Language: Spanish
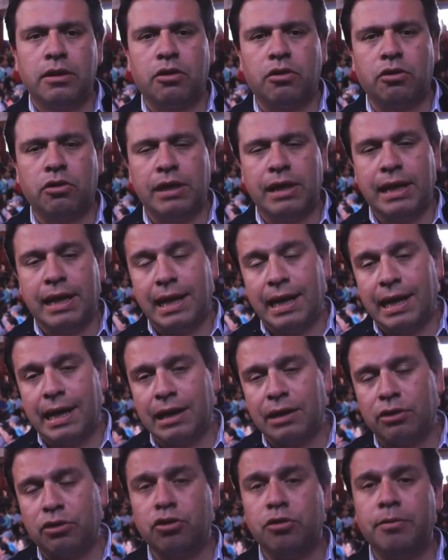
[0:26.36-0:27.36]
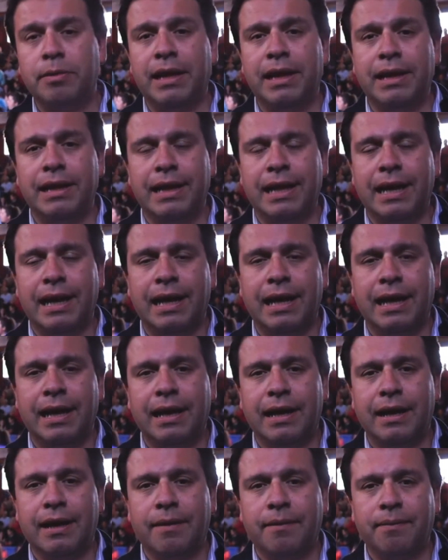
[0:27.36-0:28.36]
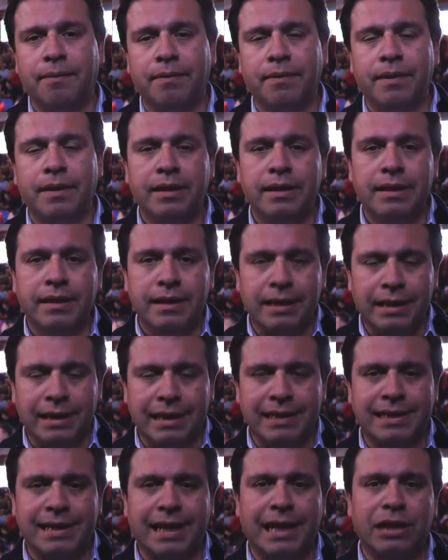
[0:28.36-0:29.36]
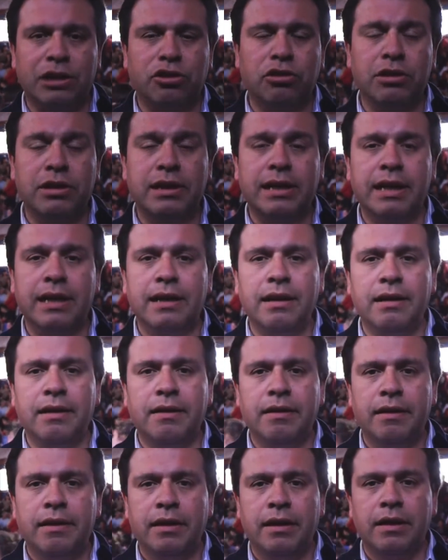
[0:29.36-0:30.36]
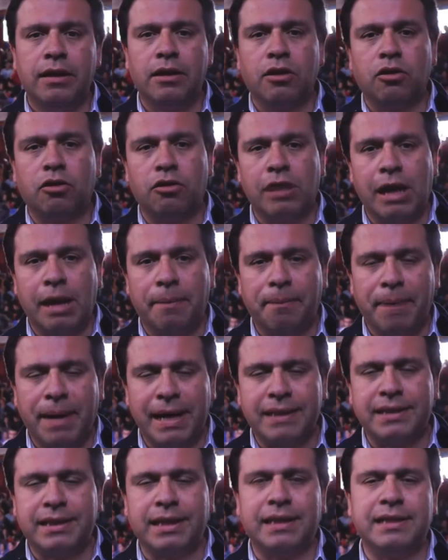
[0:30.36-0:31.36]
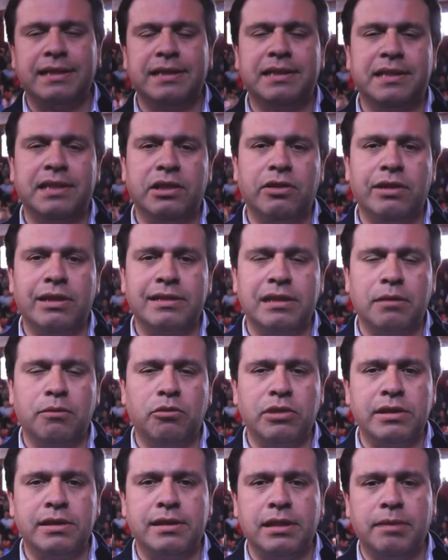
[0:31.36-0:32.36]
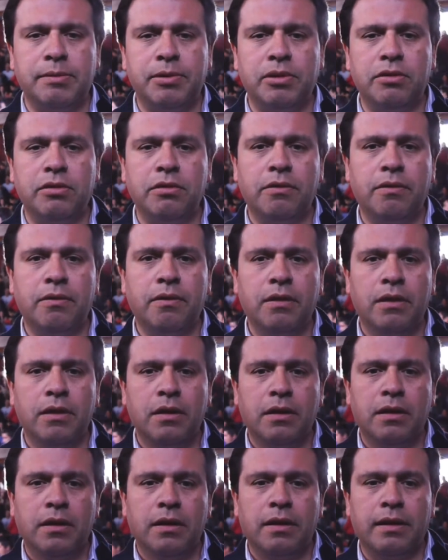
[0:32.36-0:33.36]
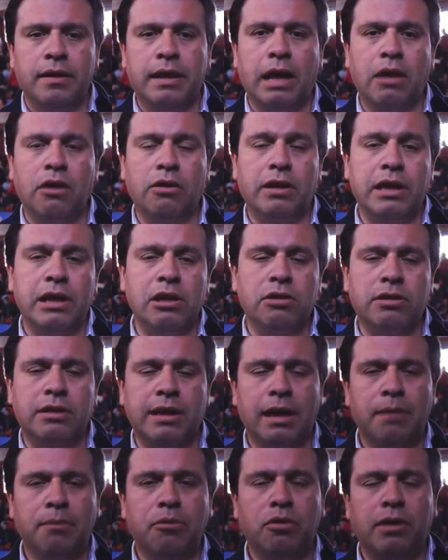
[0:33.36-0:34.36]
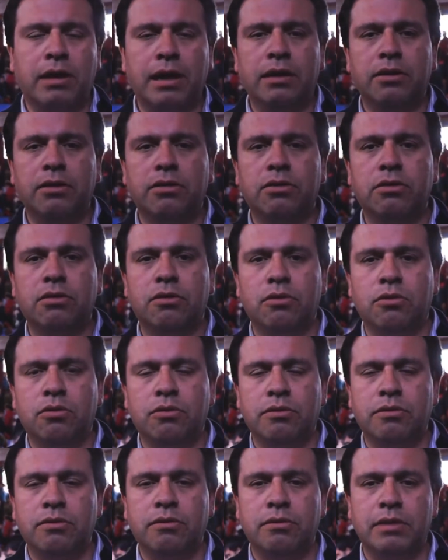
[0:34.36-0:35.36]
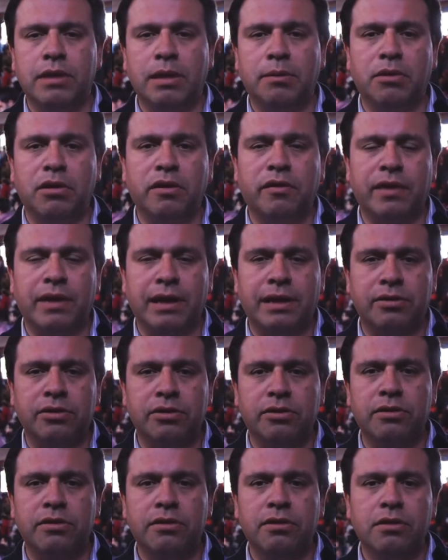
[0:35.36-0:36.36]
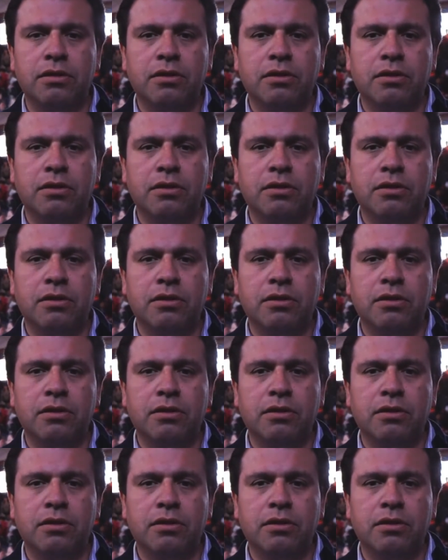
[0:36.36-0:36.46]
con la toma de la Iglesia Católica, con las marchas que se hicieron hacia el municipio, dado que ellos estaban buscando una modificación,